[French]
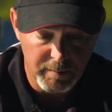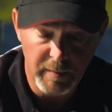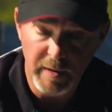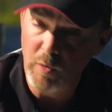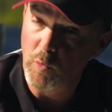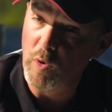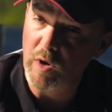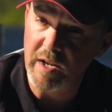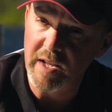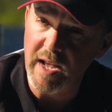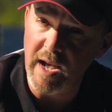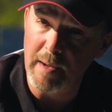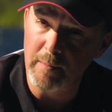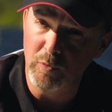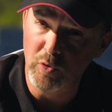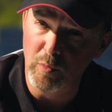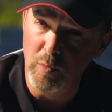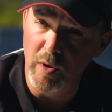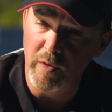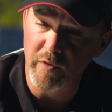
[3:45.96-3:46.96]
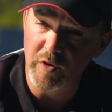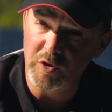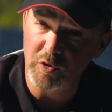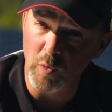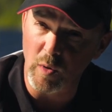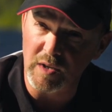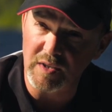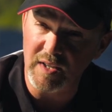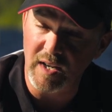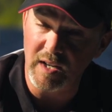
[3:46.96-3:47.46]
Mais William
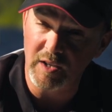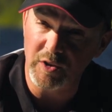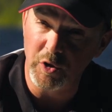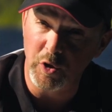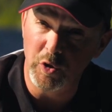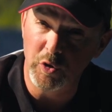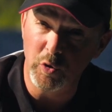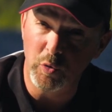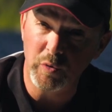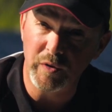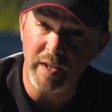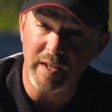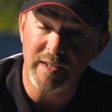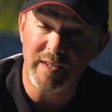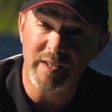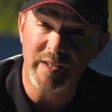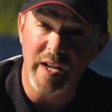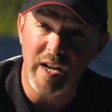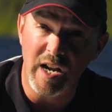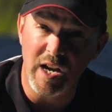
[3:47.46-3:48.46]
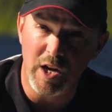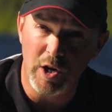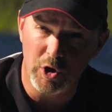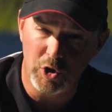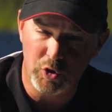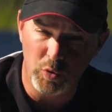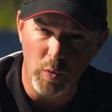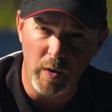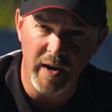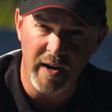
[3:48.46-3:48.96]
W60, un autre excellent
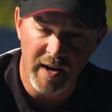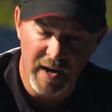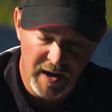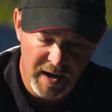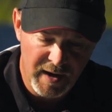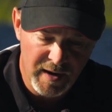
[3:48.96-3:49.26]
choix.